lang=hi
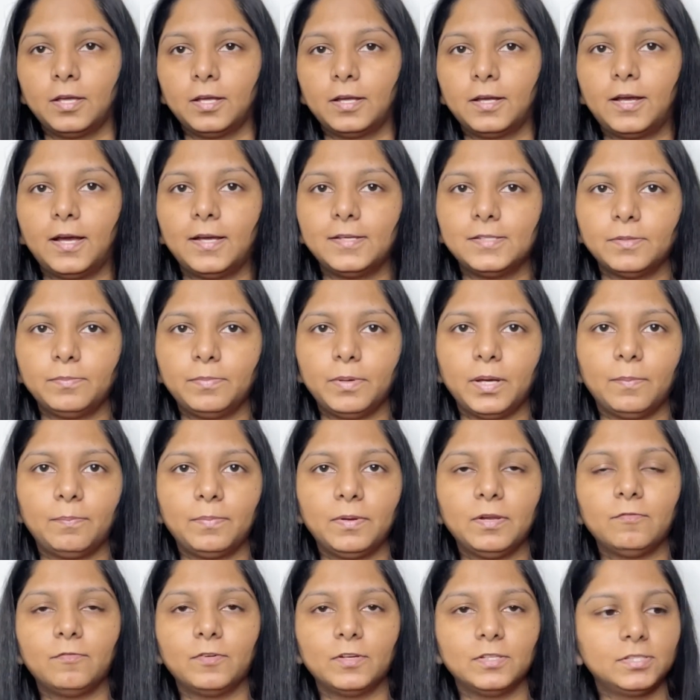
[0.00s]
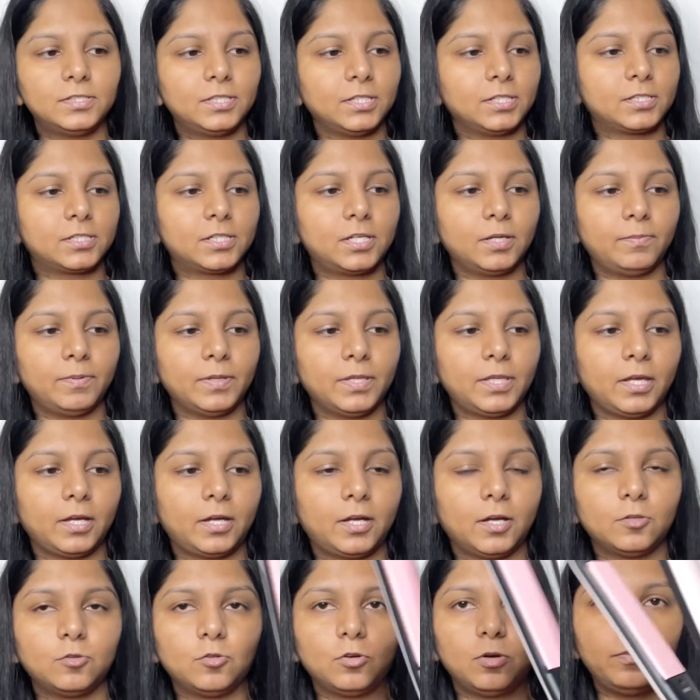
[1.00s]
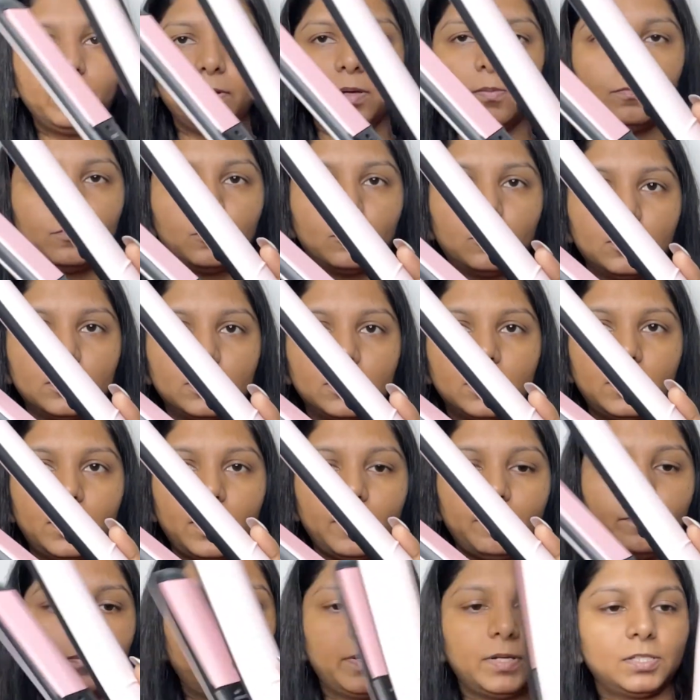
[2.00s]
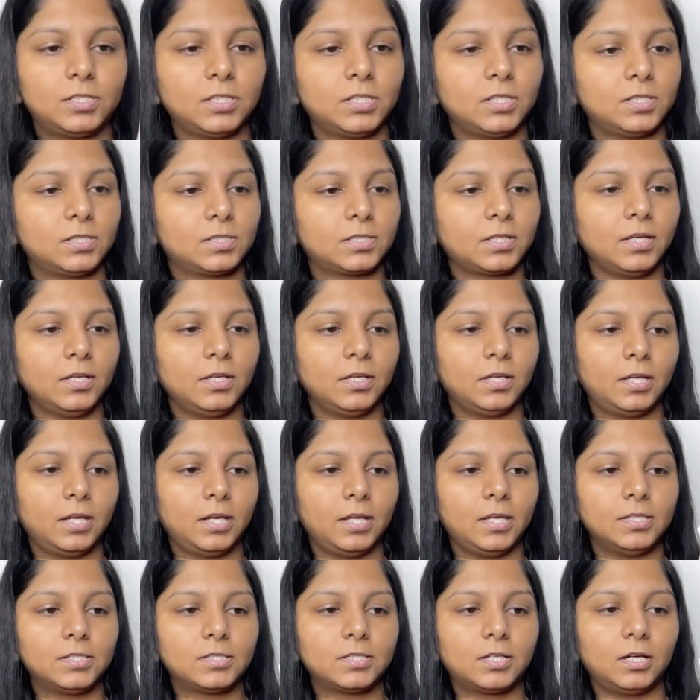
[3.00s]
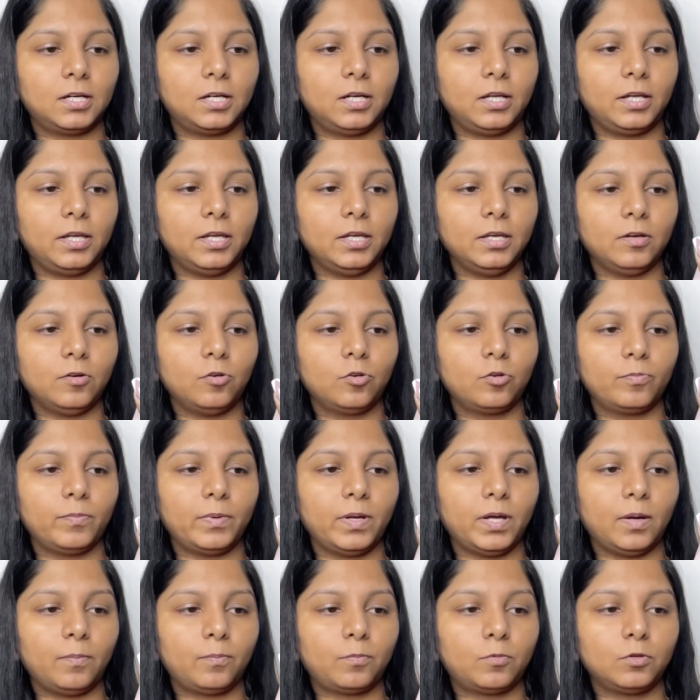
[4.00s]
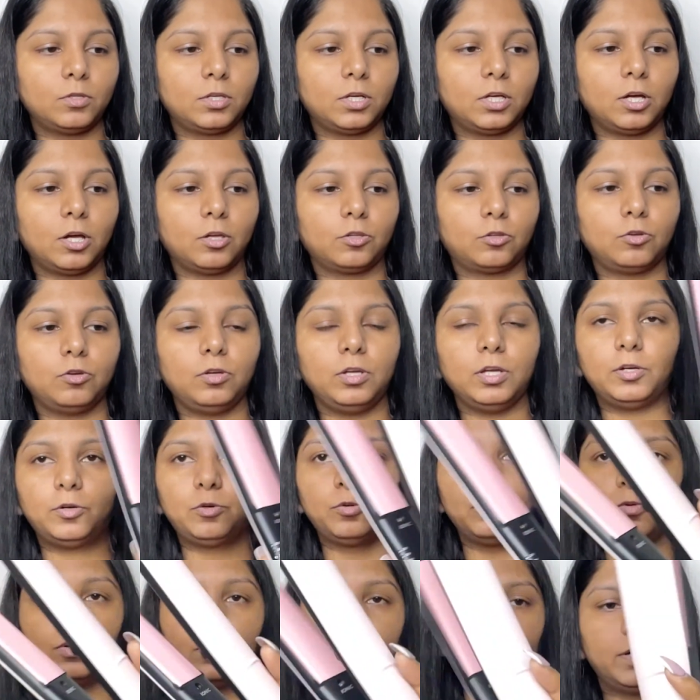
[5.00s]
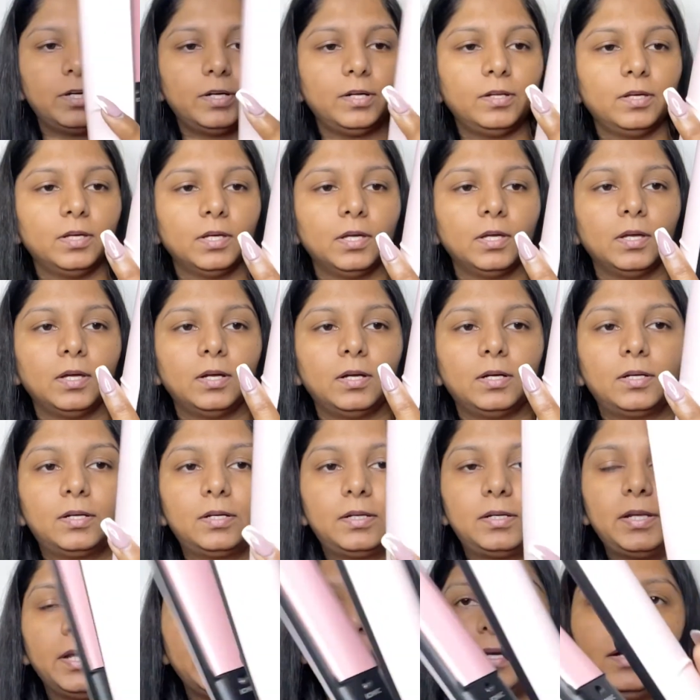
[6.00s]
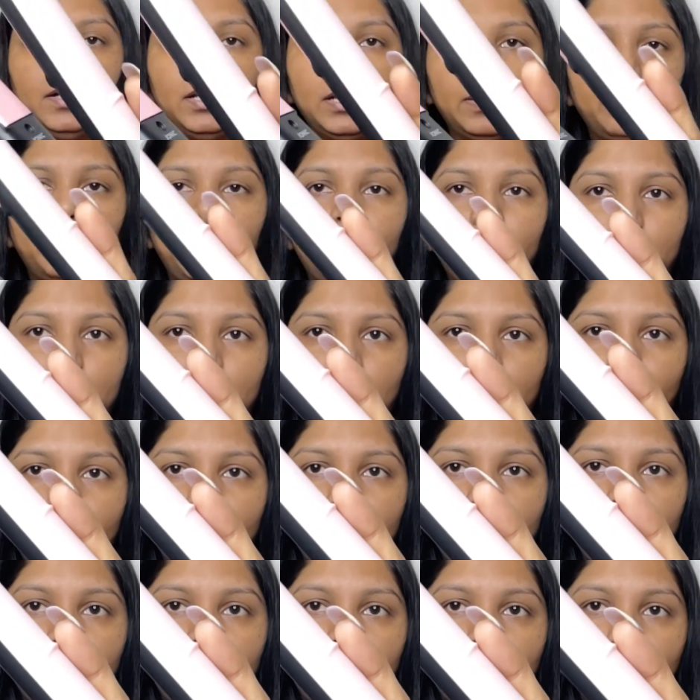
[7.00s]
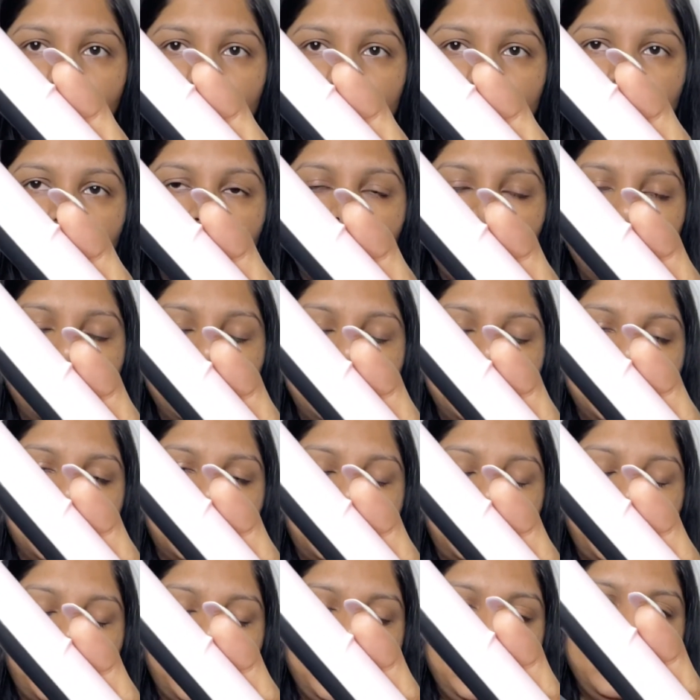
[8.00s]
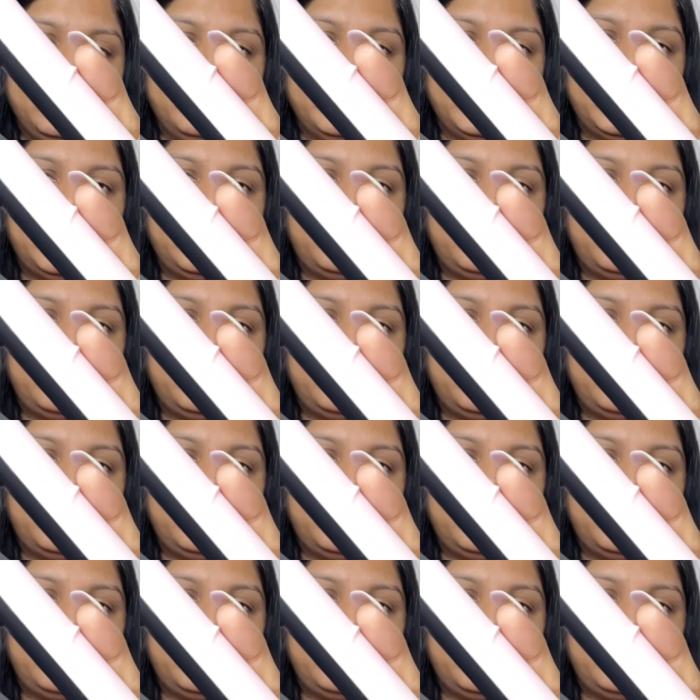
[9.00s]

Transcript: गाइज अभी आपने 160 पे देखा तो अभी हम थोड़ा सा टेम्परेचर इसका इंक्रीज कर लेंगे और मैं आपको दिखाती हूँ ये 210 टेम्परेचर पे ये कैसा वर्क करता है ये मैंने